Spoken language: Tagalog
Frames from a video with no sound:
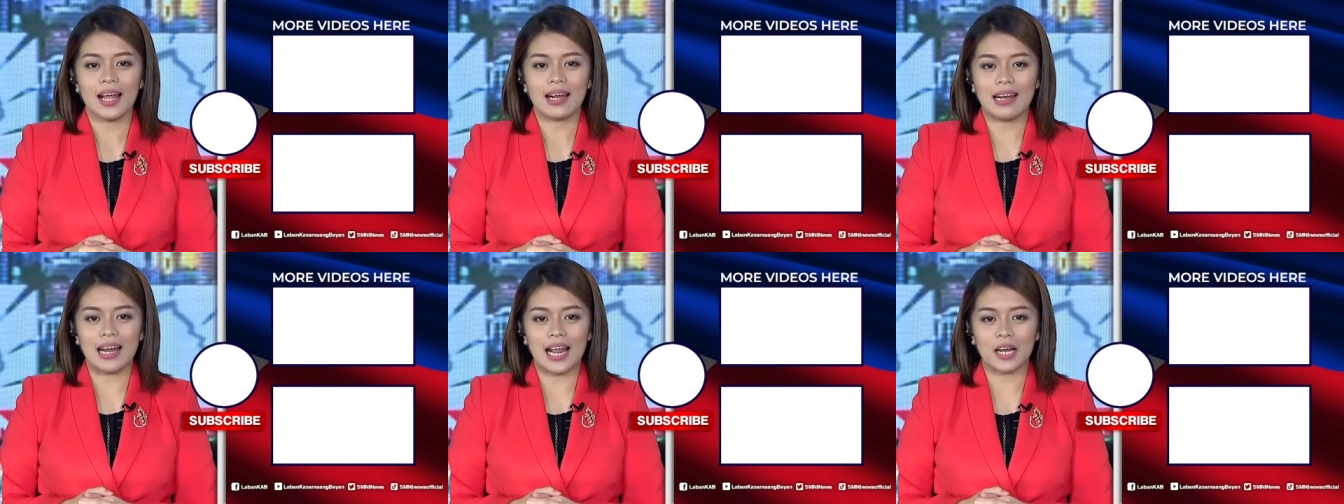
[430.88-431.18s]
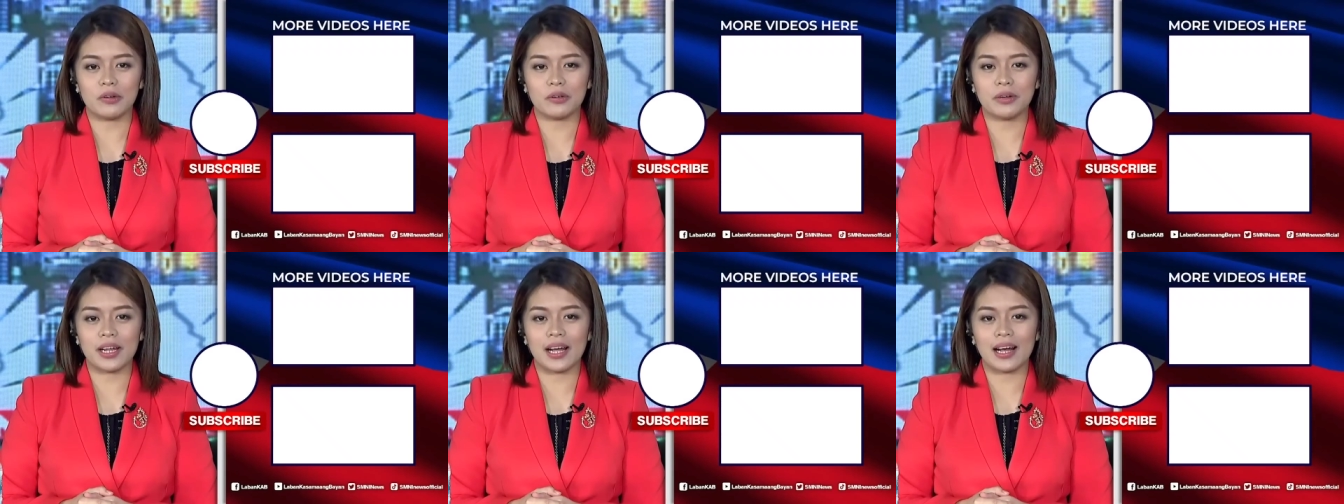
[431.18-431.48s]

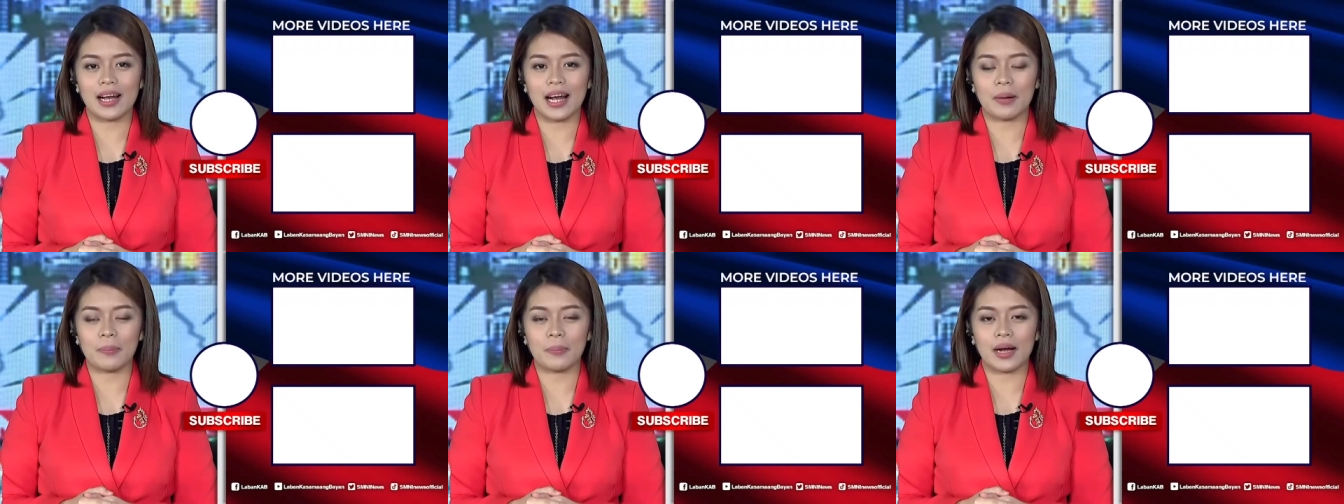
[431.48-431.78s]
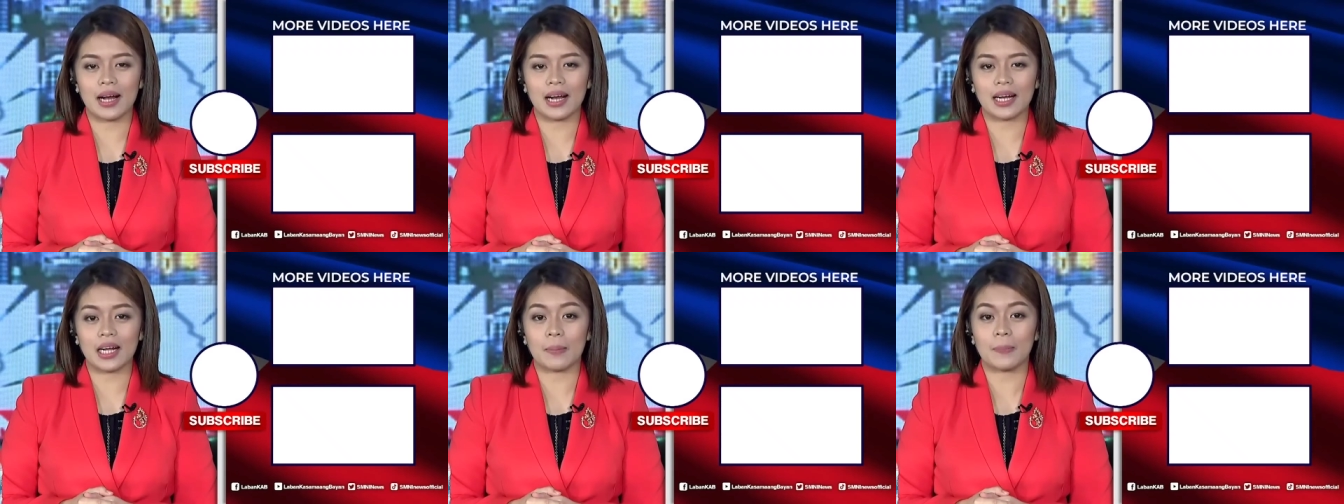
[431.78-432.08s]
lalo na ang
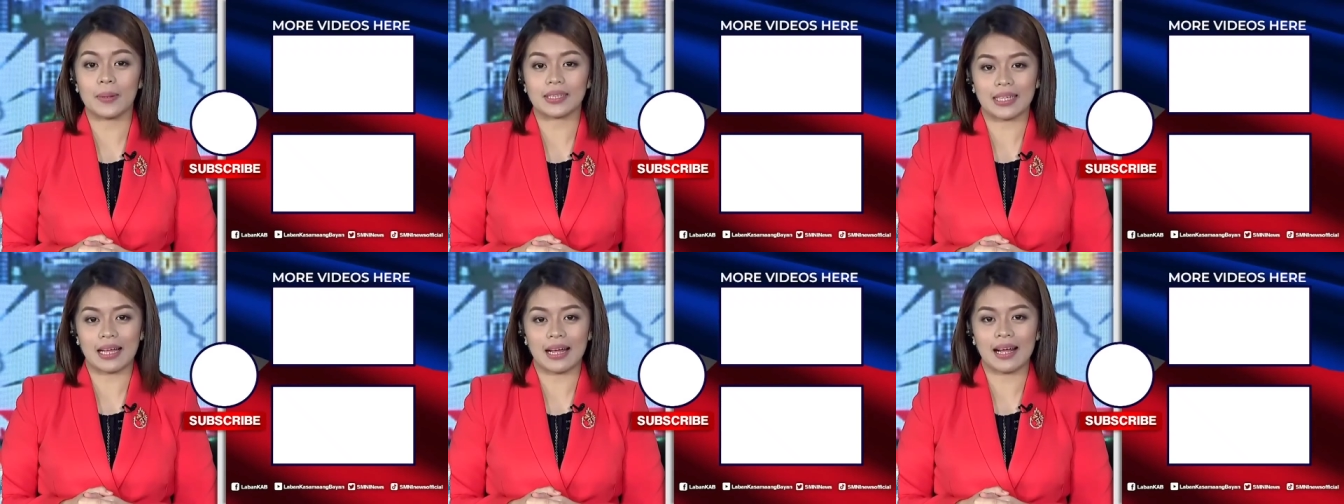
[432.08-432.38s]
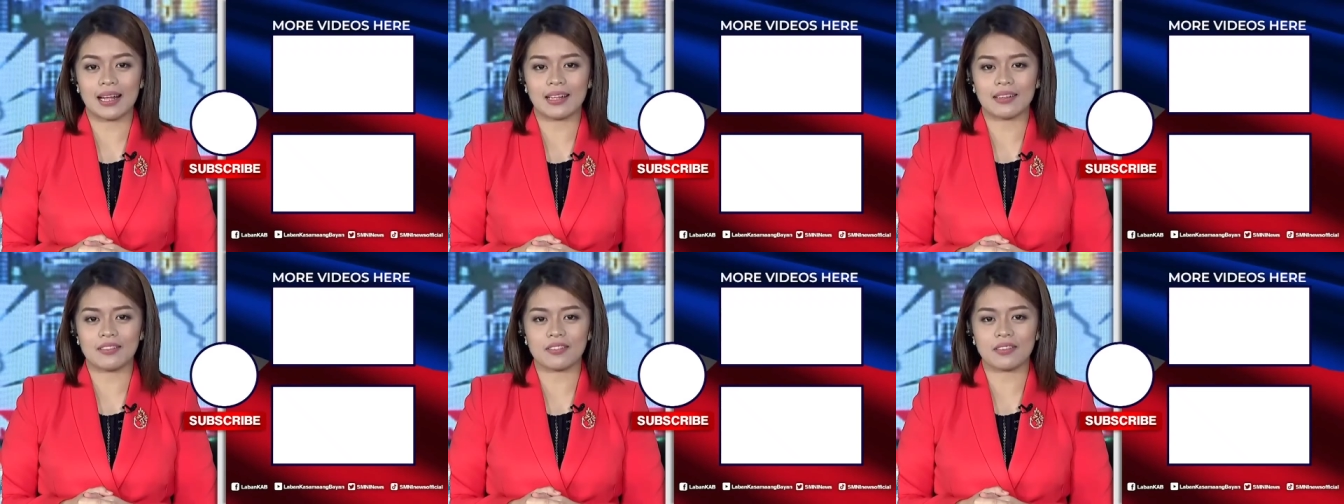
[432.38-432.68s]
mga
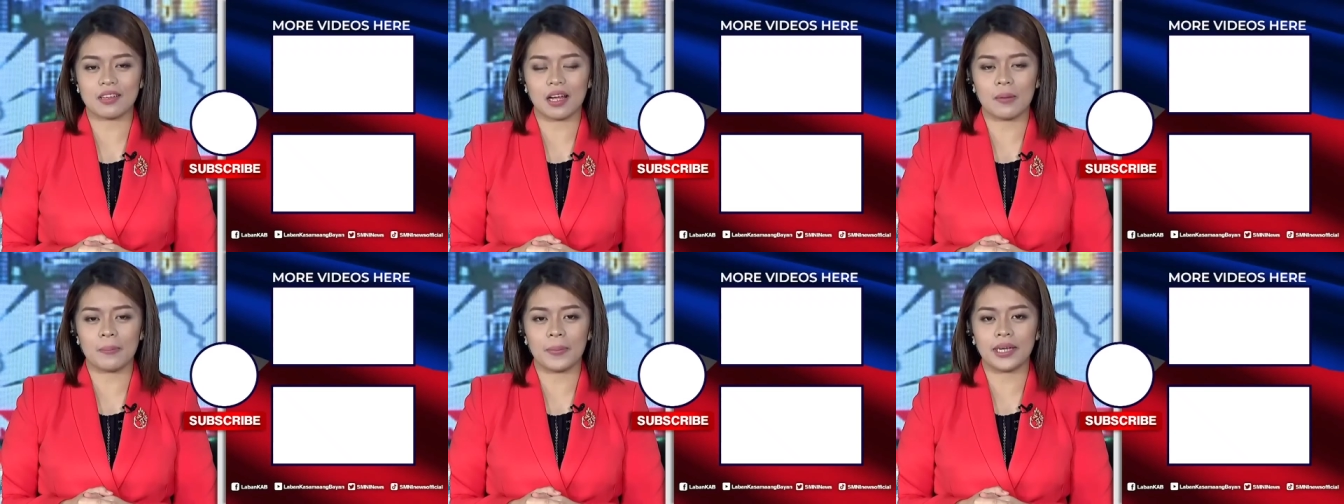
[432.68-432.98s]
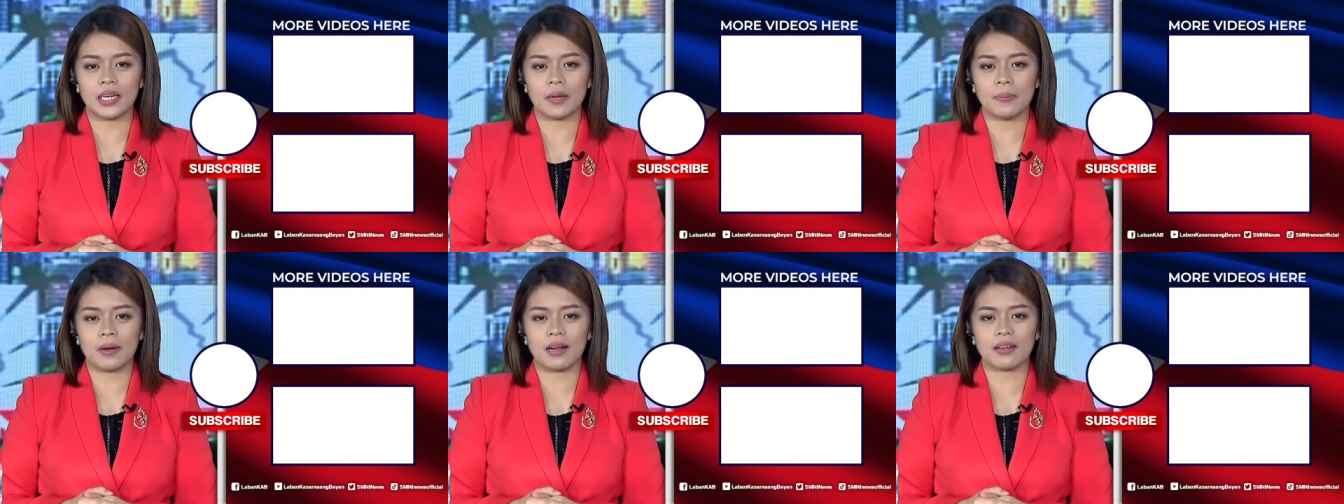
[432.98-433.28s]
kabataan sa
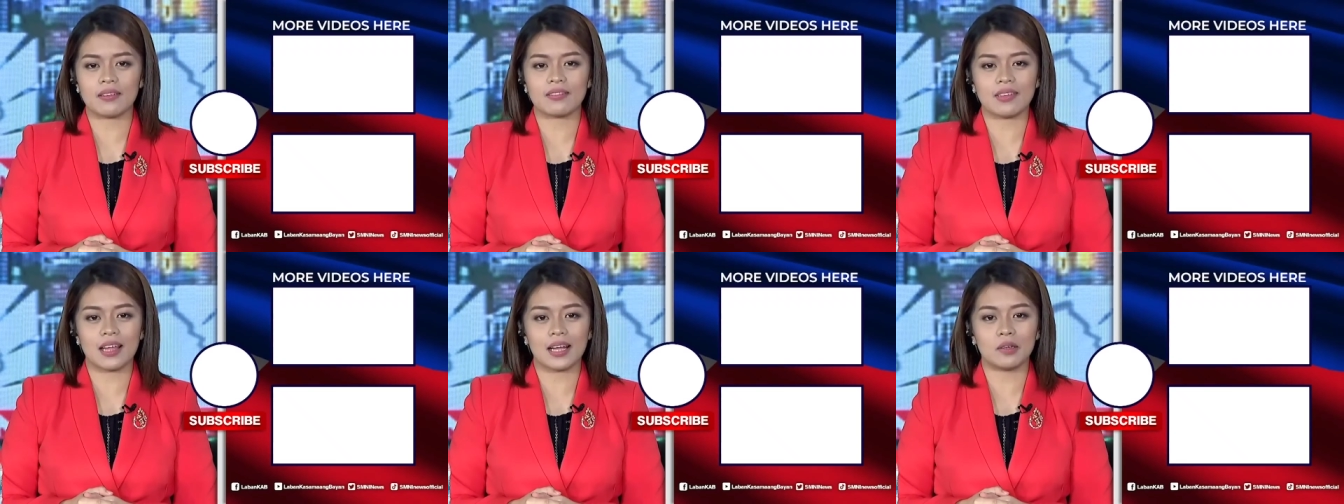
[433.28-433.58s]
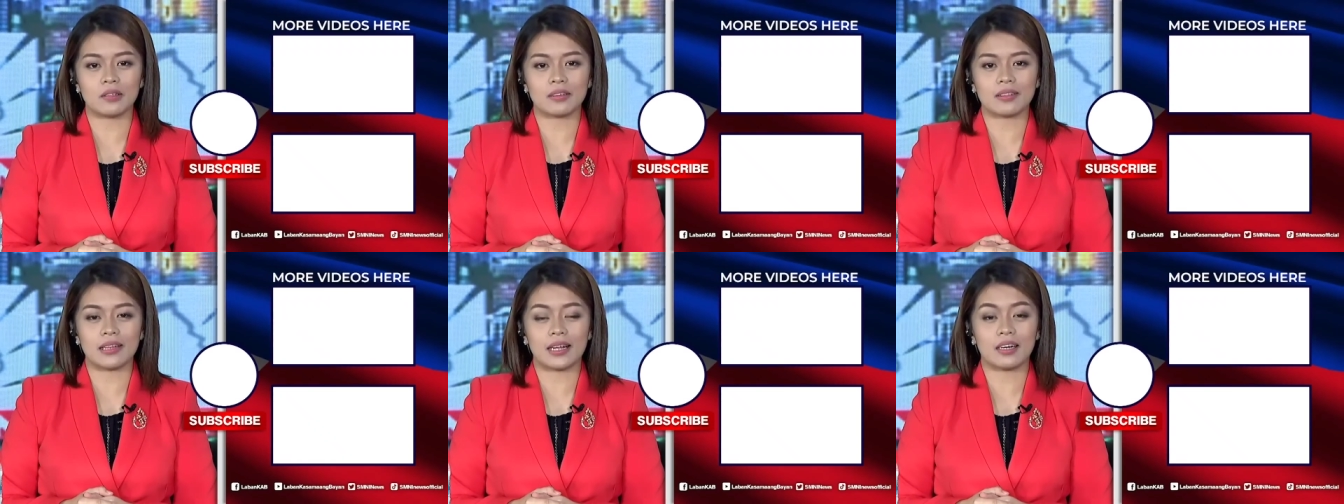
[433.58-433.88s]
kamay ng mga
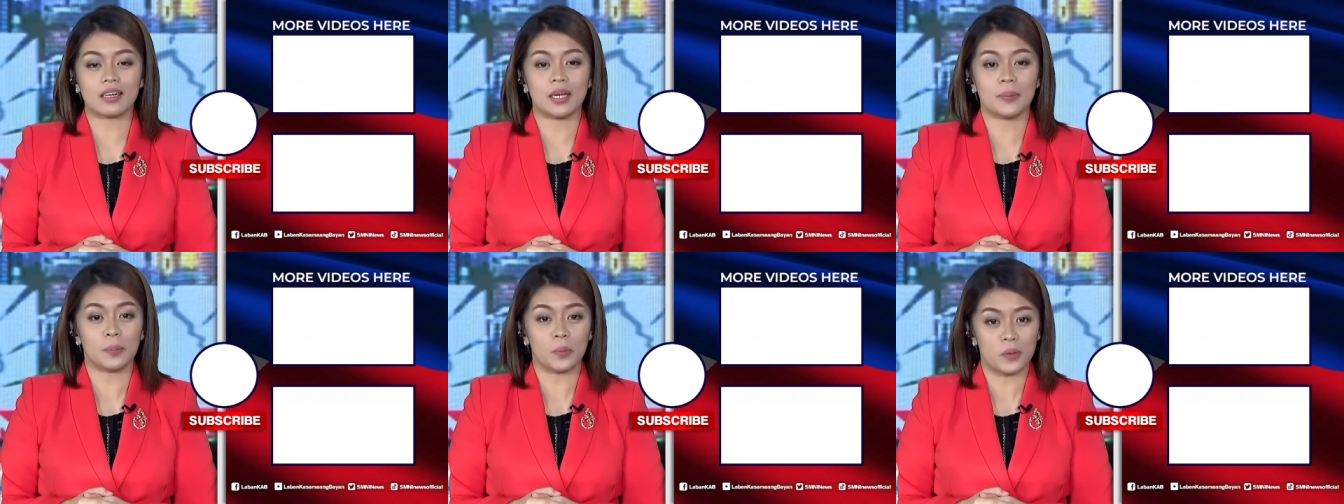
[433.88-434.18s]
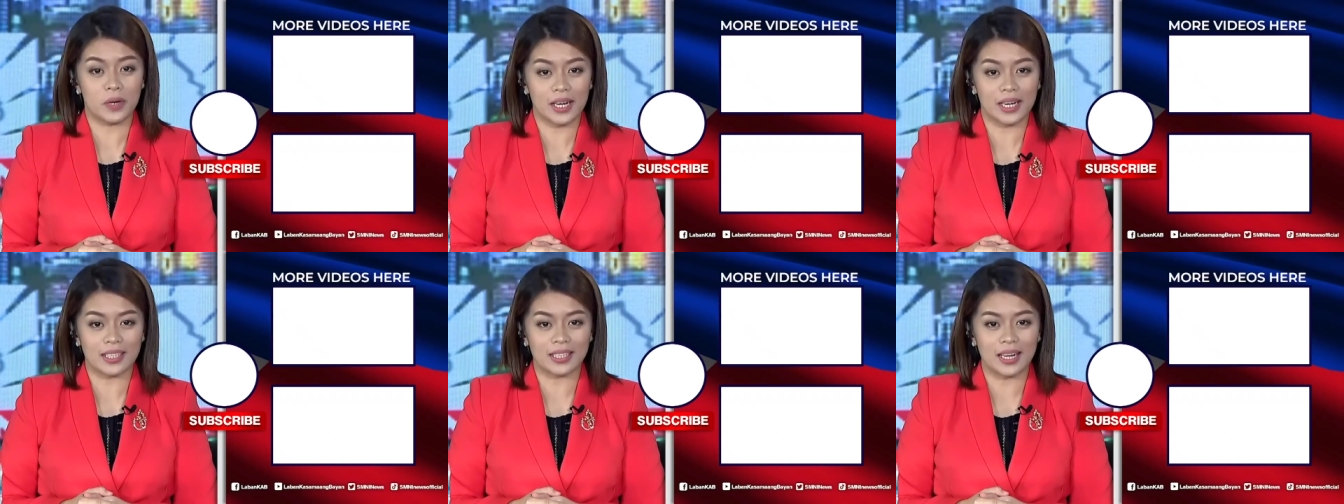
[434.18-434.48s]
salot ng
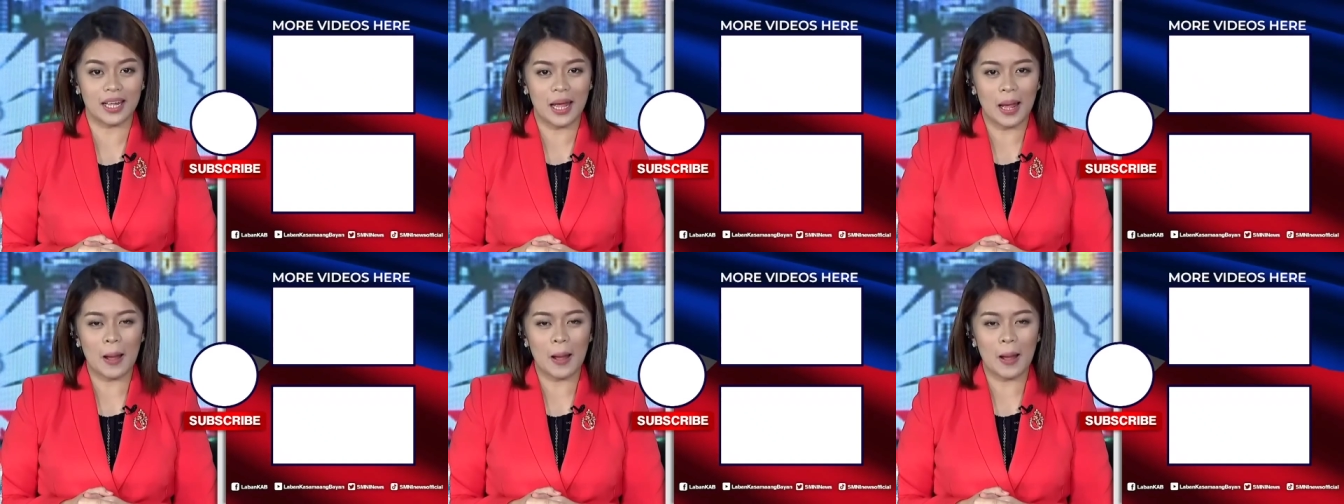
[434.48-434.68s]
lipunan.